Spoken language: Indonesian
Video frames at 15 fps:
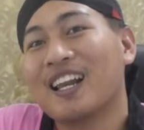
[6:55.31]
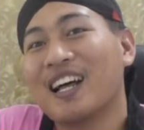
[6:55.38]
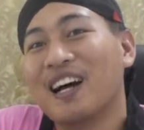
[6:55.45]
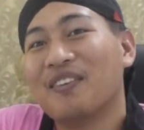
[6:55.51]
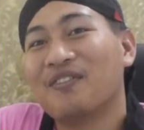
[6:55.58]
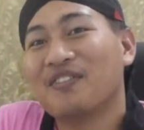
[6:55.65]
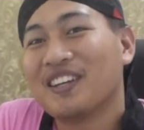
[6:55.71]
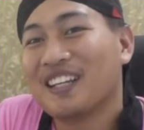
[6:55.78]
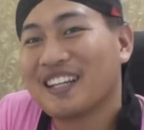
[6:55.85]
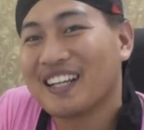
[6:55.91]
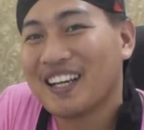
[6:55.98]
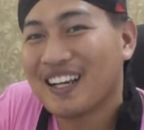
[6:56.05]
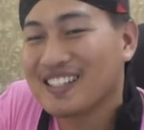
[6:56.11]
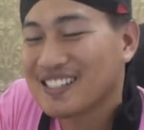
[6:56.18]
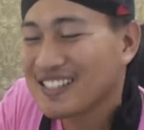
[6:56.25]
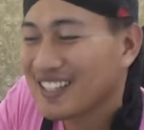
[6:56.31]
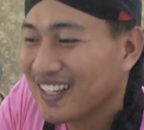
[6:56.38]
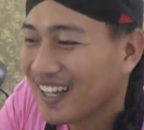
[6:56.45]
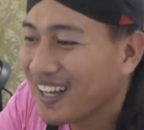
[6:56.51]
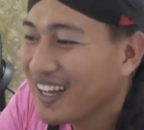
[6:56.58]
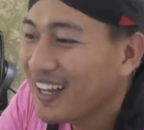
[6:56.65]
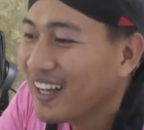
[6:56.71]
kelamin guys.
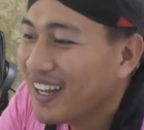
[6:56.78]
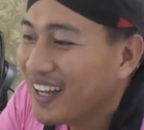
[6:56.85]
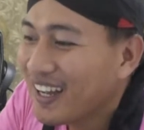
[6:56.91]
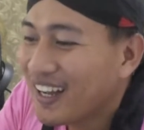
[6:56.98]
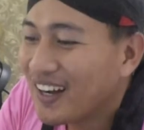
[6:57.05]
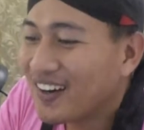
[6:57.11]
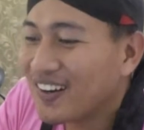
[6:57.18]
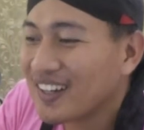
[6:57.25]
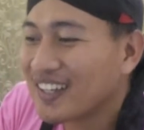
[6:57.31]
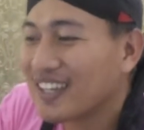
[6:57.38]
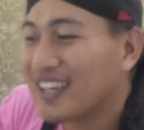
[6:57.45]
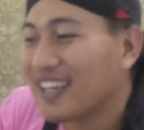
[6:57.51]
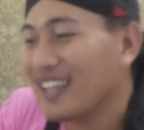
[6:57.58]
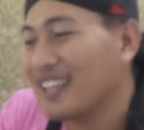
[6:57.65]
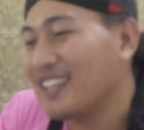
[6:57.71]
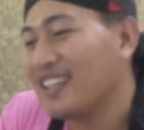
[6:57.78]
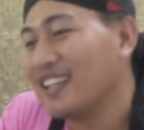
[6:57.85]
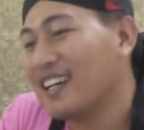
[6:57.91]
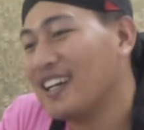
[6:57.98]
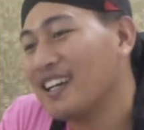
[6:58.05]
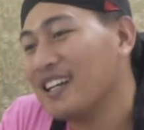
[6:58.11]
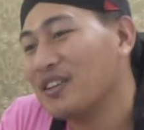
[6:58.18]
Oke,
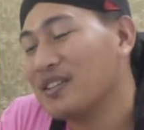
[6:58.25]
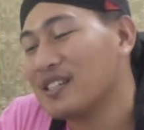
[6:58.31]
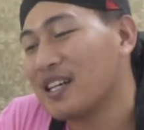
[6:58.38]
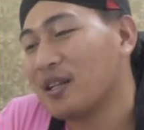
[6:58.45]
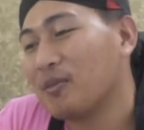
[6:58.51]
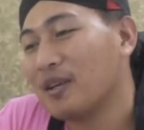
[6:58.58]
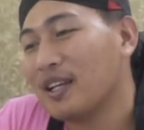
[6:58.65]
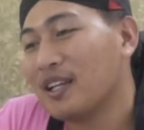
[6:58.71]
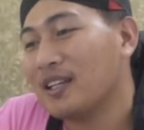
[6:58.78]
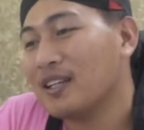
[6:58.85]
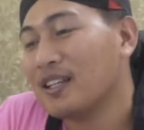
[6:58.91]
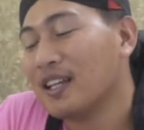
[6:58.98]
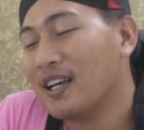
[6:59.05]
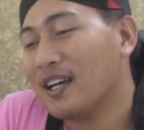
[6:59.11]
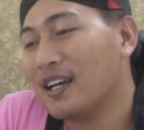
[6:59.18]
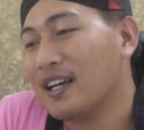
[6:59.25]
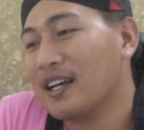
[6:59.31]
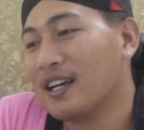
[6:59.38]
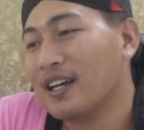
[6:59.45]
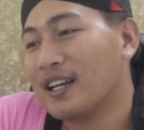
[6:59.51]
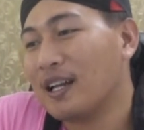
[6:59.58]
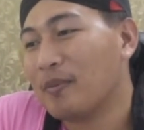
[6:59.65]
dan itu sangat menarik
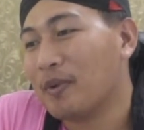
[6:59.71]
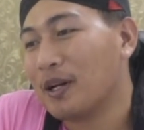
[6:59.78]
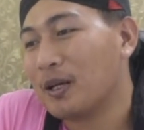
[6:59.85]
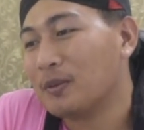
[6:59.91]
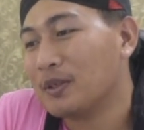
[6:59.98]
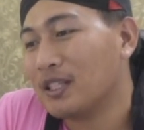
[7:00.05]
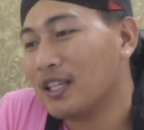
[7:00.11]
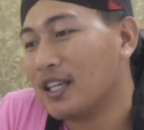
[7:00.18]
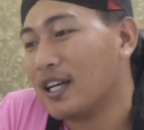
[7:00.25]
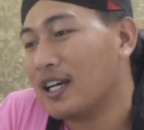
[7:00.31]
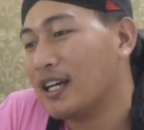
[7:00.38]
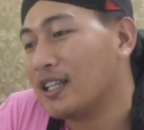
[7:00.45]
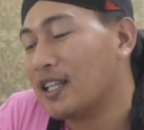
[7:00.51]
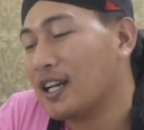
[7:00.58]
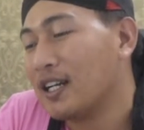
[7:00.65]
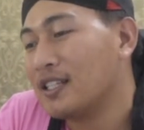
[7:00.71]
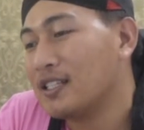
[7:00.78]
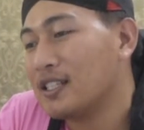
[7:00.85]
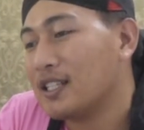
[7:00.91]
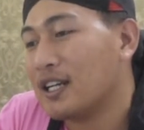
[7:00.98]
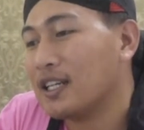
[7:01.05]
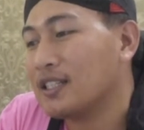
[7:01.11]
dan apa namanya ya
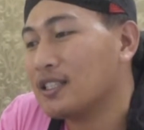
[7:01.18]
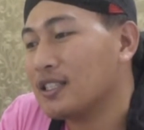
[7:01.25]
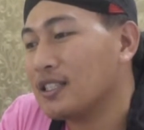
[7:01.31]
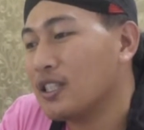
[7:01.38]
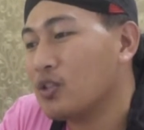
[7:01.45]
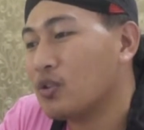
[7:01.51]
tradisi-tradisinya